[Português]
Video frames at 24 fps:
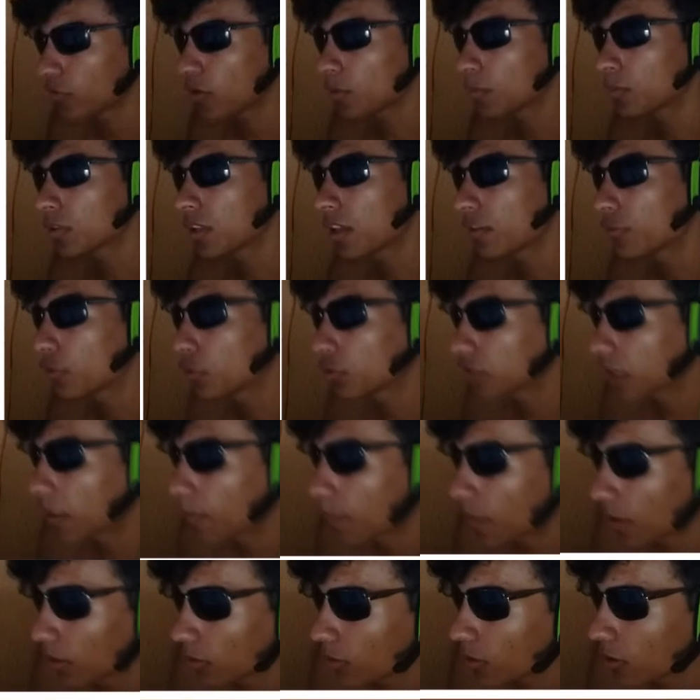Vamos lá voltar
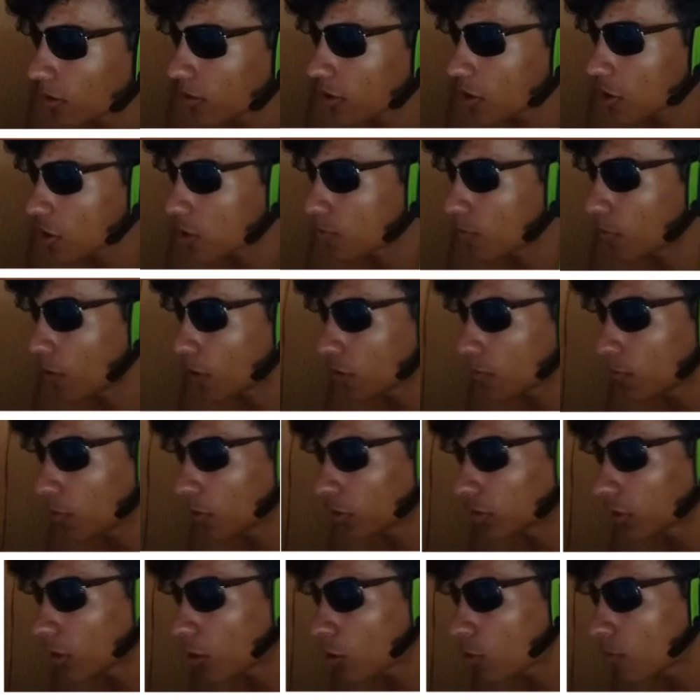pra loja. A gente pode
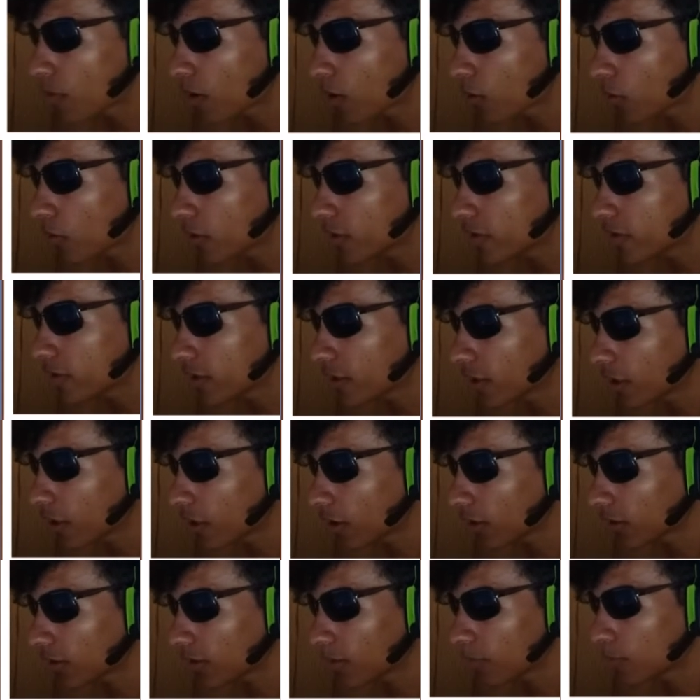botar alguma coisinha na
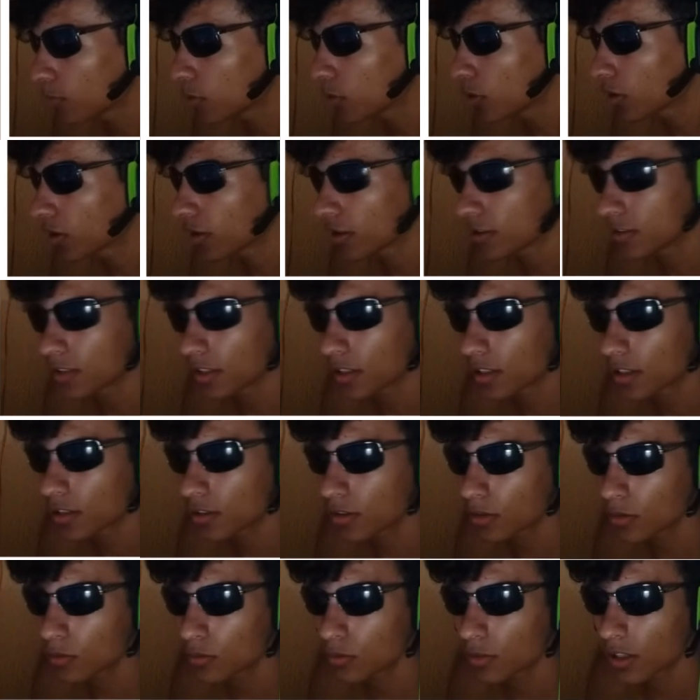nossa boca. Esses aqui
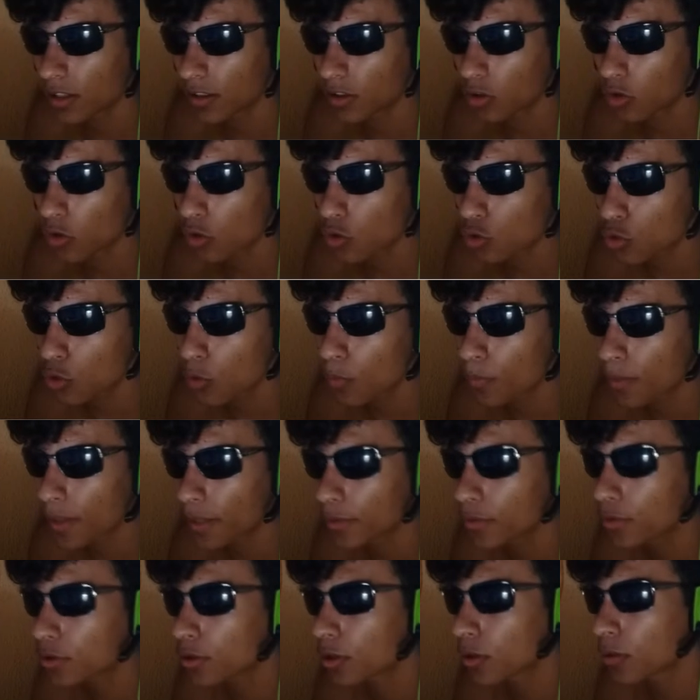são os acessórios
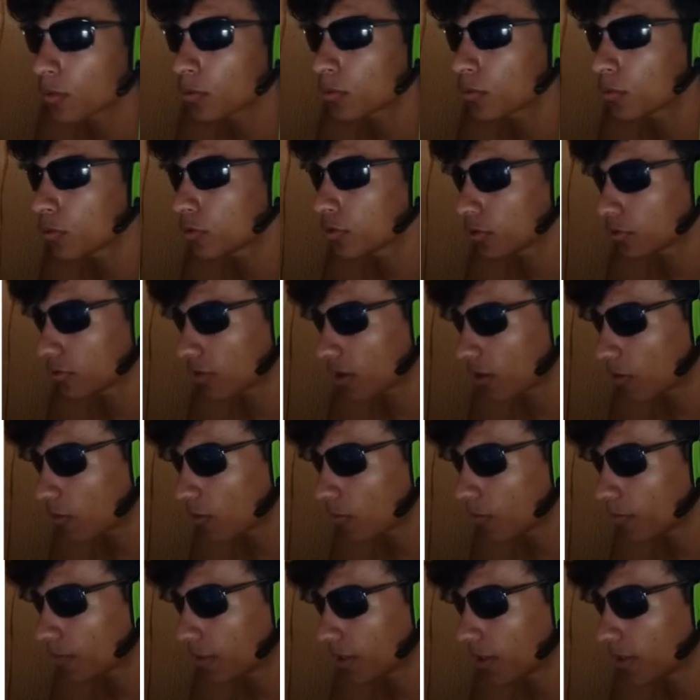comprados que eu, cujo eu já
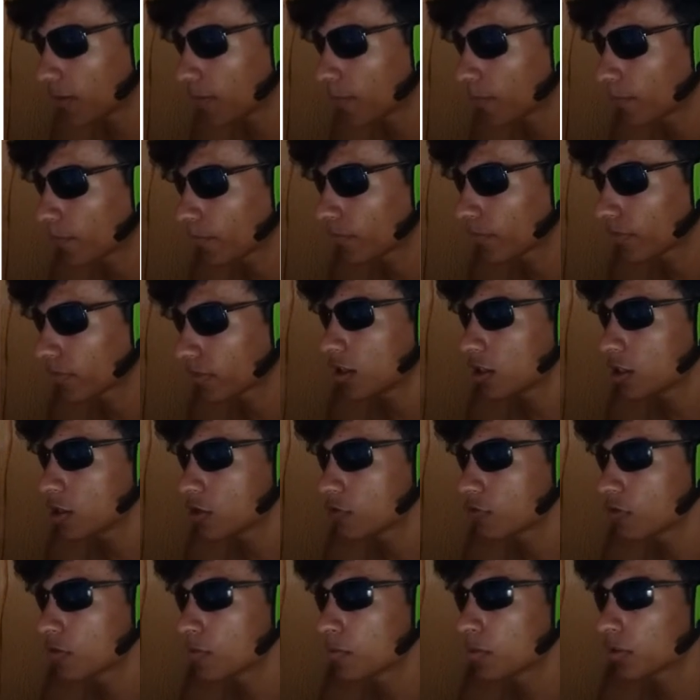comprei.
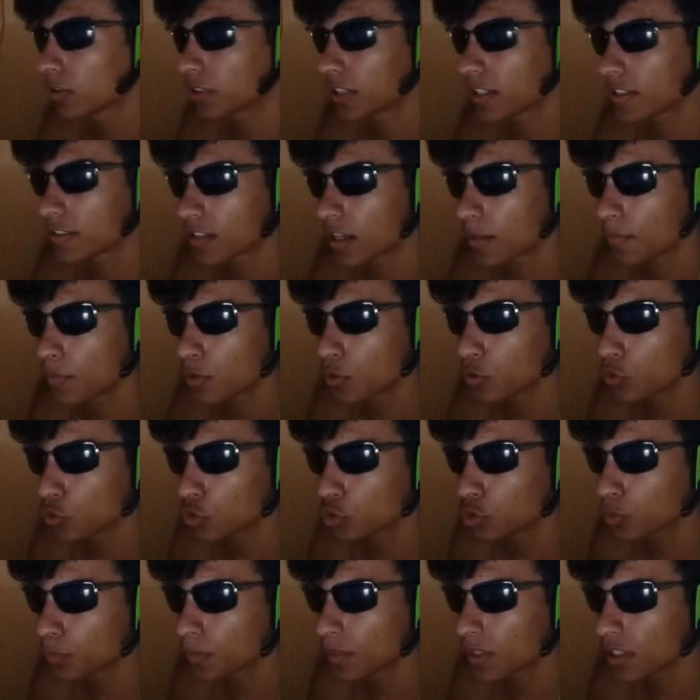Eu vou botar esse cabelo
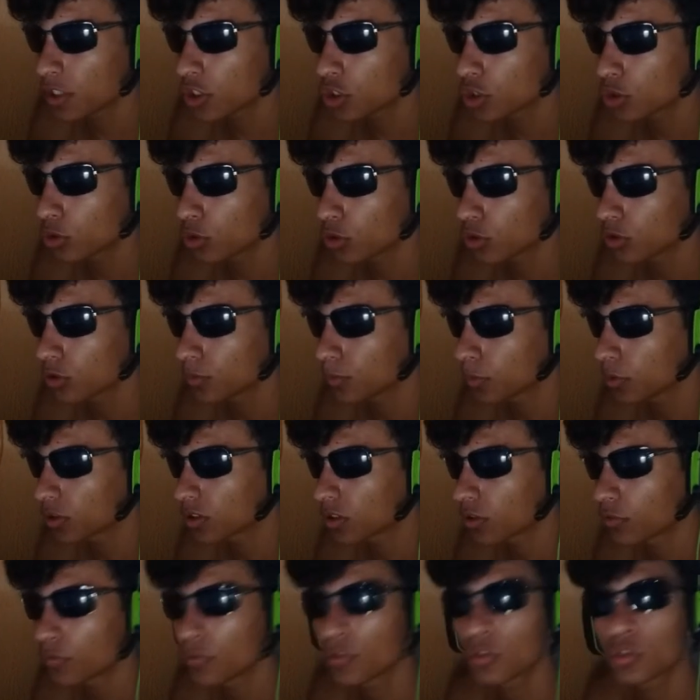super estiloso
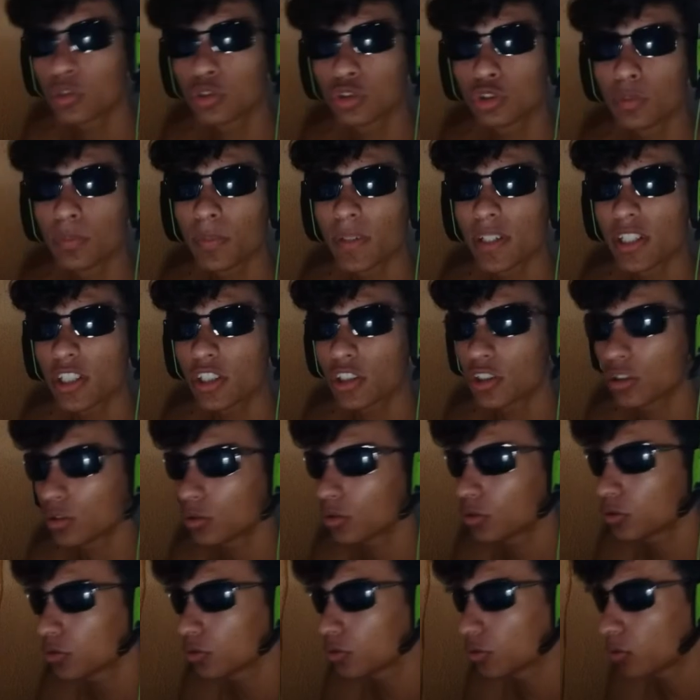porque eu fico super
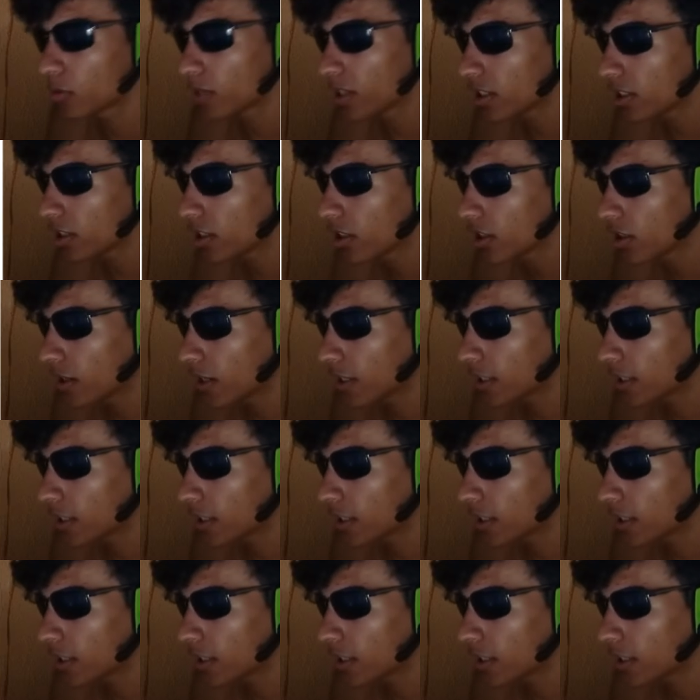estiloso com ele.